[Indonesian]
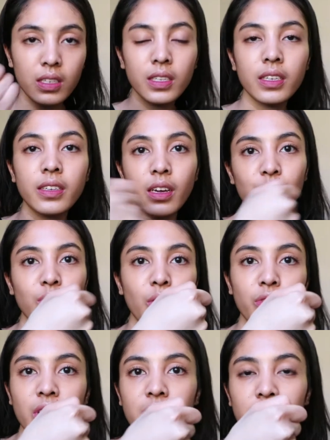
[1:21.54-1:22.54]
Si serum
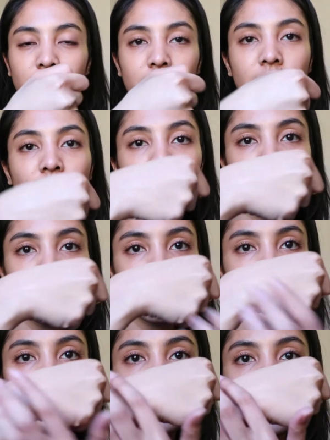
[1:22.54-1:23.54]
foundation ini
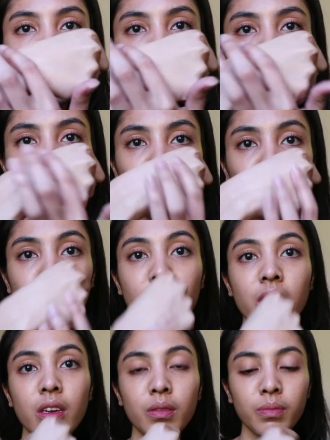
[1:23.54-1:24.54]
coverage-nya low to
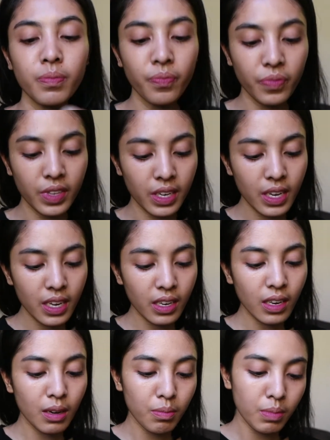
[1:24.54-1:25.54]
medium, jadi
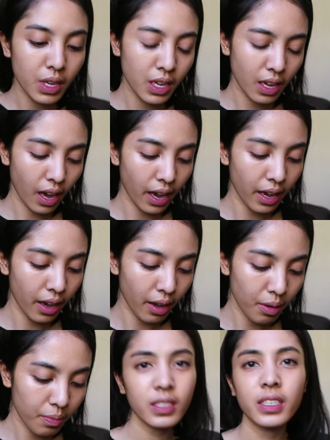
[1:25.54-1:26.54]
ini lebih kayak
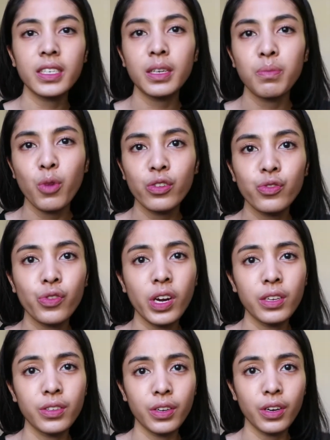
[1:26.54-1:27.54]
tinted
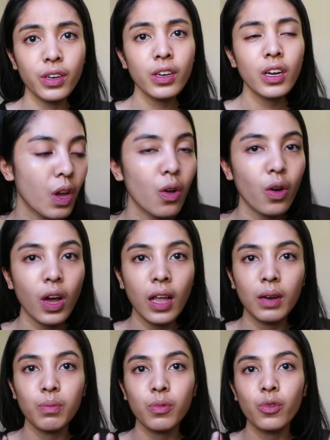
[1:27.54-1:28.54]
moisturizer. Kalau
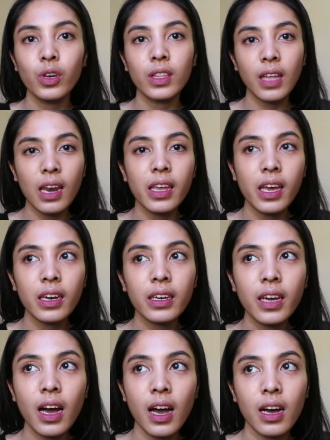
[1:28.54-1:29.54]
kulit kalian
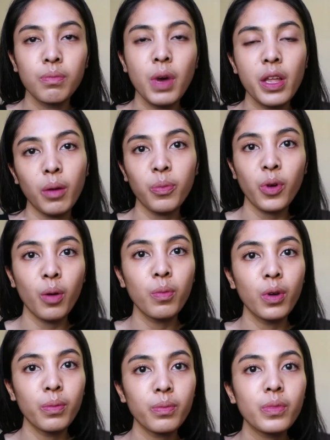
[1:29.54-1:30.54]
nggak banyak
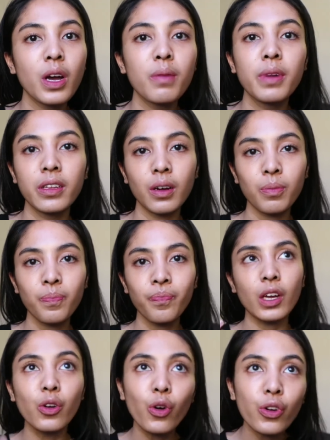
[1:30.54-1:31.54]
problem, nggak banyak
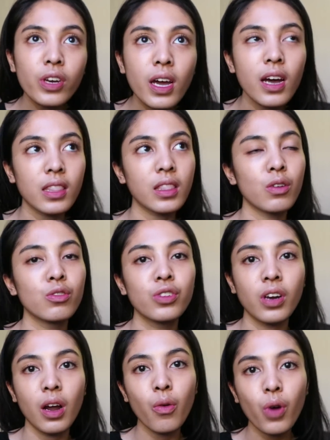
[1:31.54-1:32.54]
noda atau
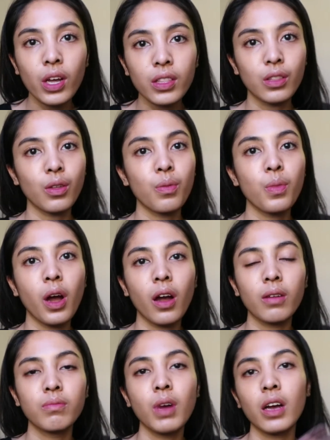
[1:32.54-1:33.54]
jerawat atau
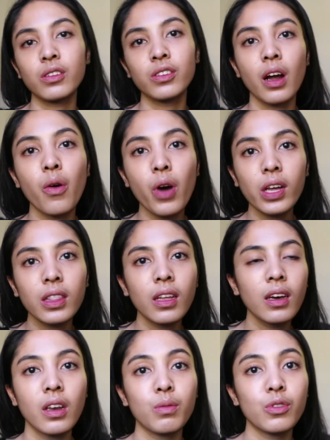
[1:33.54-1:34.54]
bekas jerawat
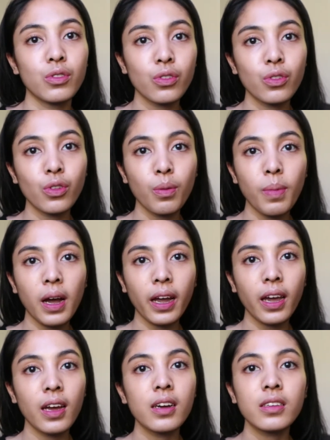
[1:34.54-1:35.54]
lebih cocok untuk
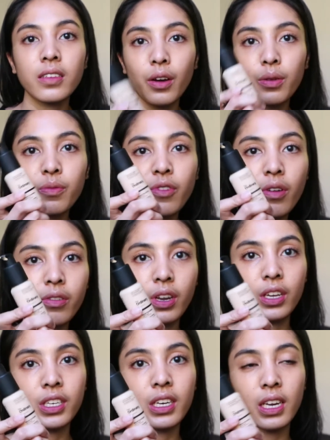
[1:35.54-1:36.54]
pakai yang serum
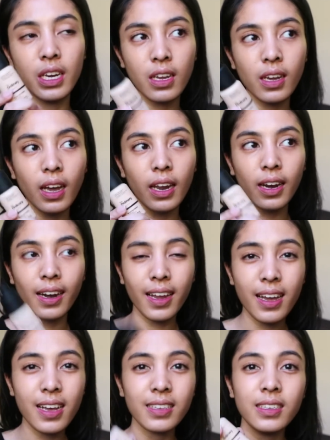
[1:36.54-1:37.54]
foundation ini
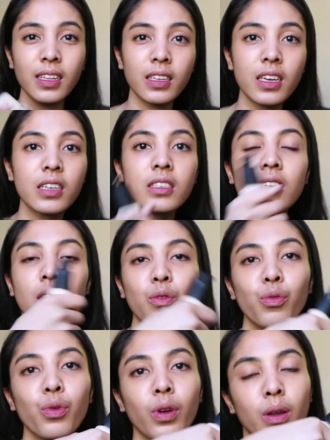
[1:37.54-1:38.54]
karena hasilnya
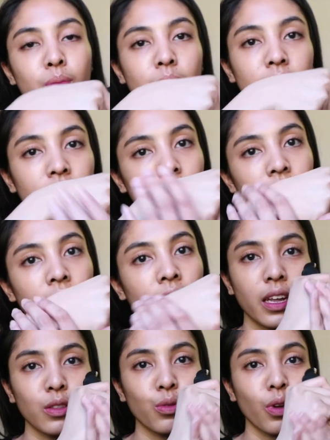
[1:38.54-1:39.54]
jauh lebih
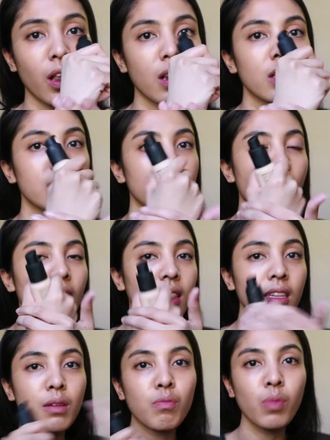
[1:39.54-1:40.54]
natural sangat
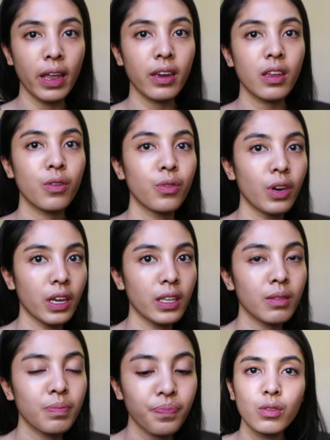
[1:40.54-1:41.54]
ngeblend di kulit
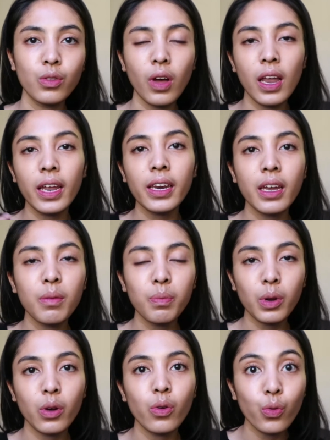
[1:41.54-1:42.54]
untuk kalian yang
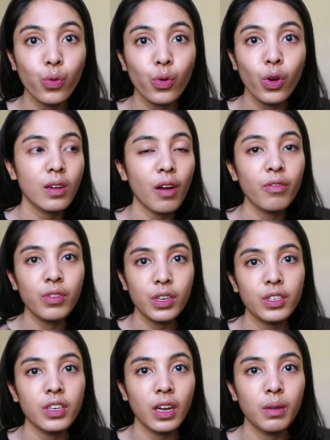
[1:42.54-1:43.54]
perlu
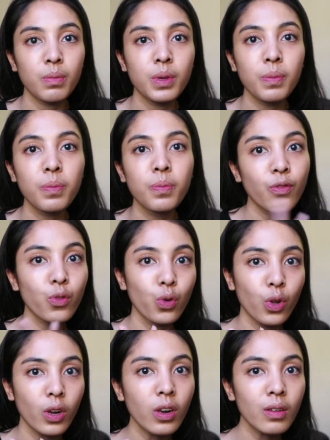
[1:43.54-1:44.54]
coverage yang lebih
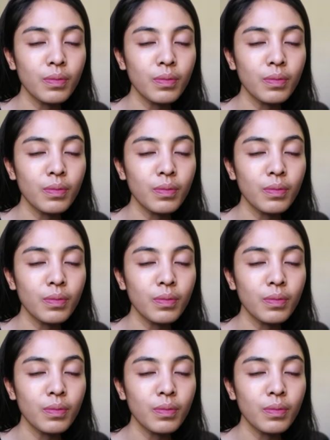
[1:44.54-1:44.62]
full